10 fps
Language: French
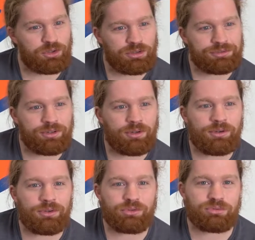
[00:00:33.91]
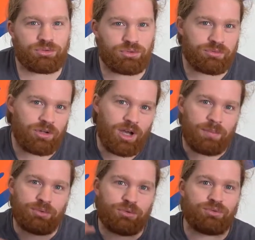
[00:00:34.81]
d'enfance où tu vois
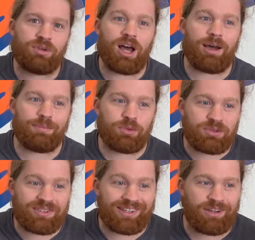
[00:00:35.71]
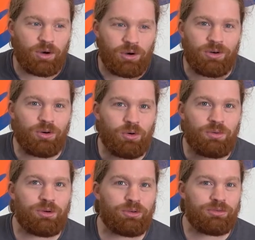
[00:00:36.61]
un peu tout l'arbre de ces grands
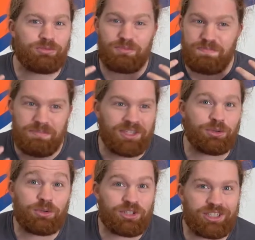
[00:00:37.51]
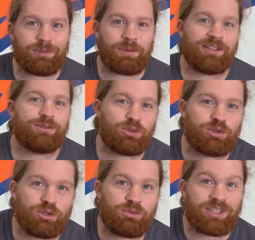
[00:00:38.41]
romans mythologiques presque
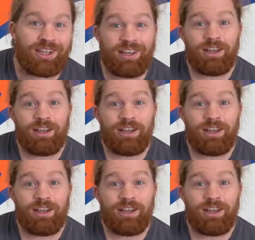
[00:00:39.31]
aujourd'hui